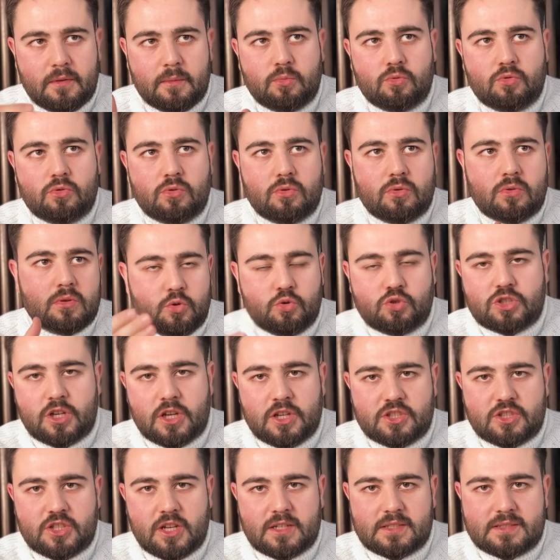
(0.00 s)
Ve bunu 3 ay
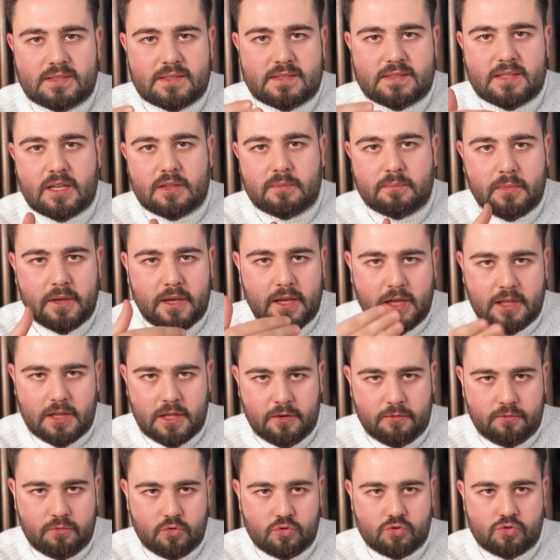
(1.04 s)
içerisinde satmayı
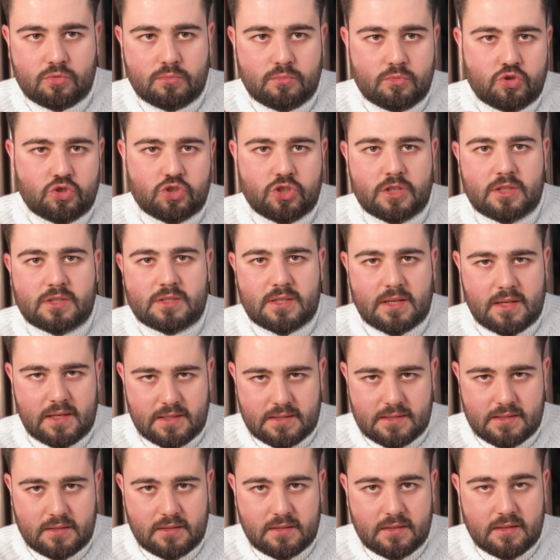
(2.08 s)
hedefliyorsun. Müşterisi hazır.